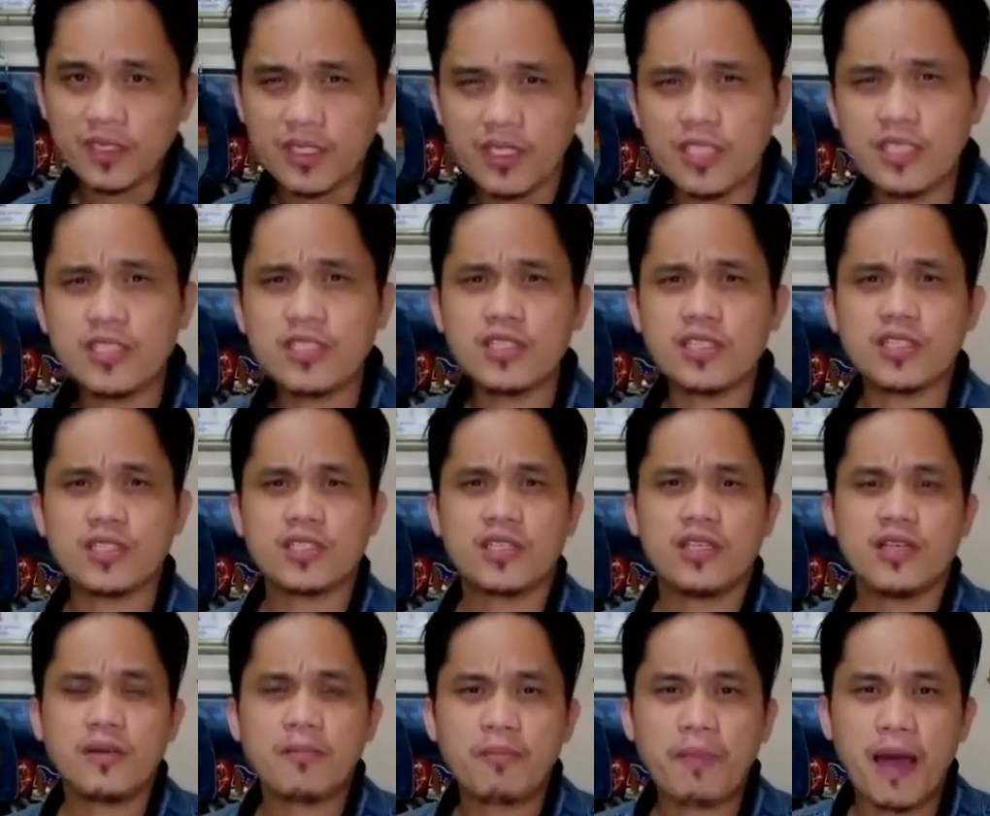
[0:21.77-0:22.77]
is
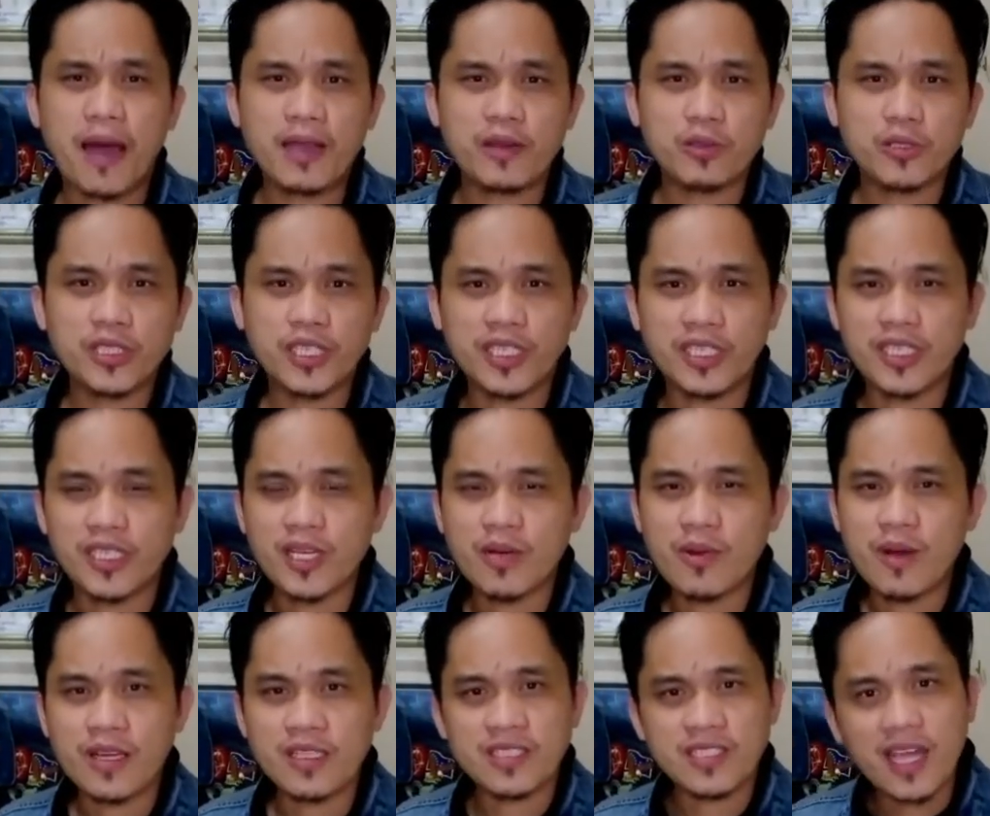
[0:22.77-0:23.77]
paano siya
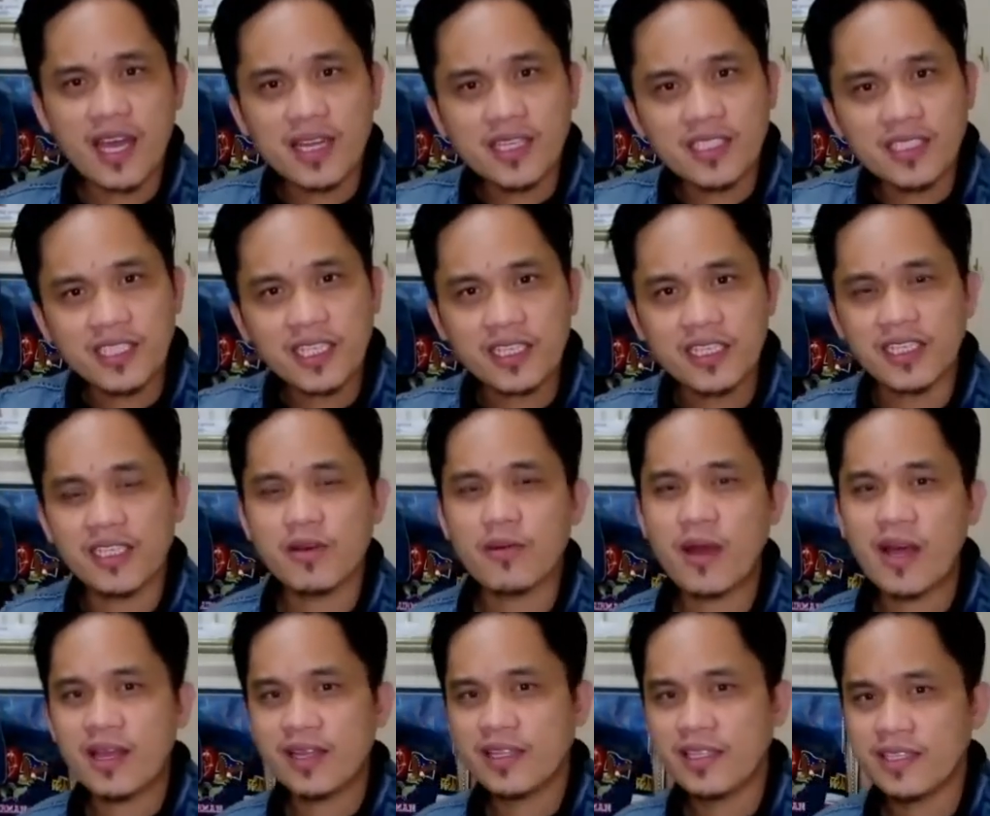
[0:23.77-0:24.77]
ginawa, saan siya
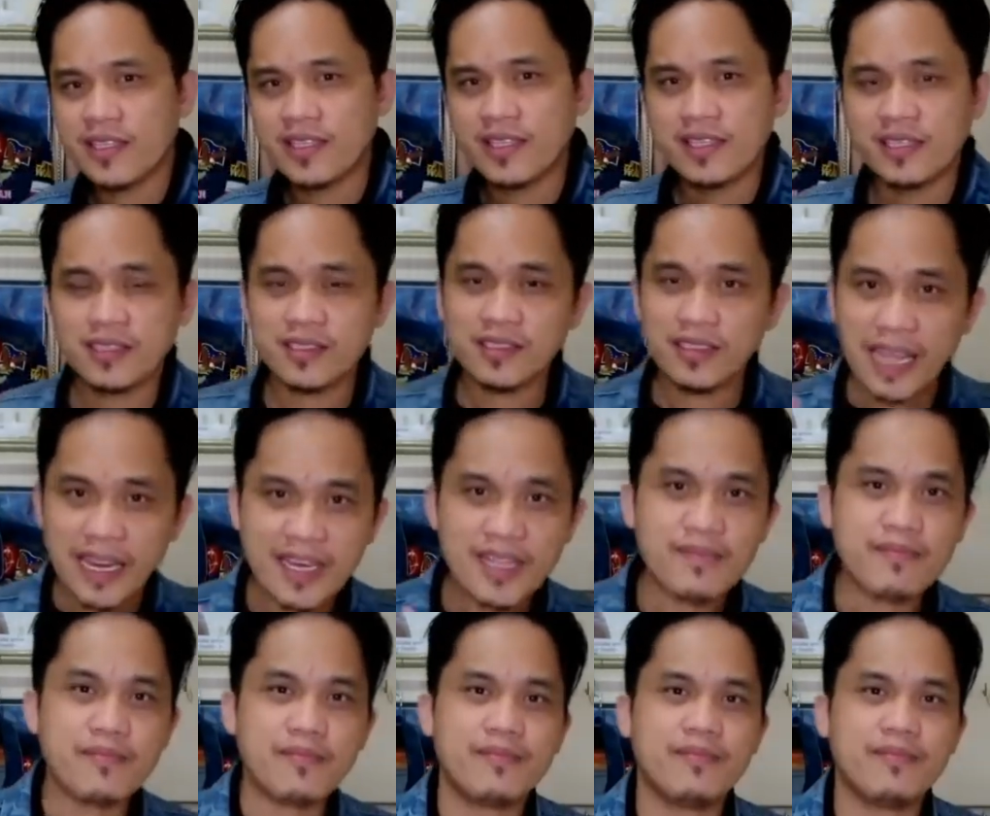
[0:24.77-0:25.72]
ginawa, tanim.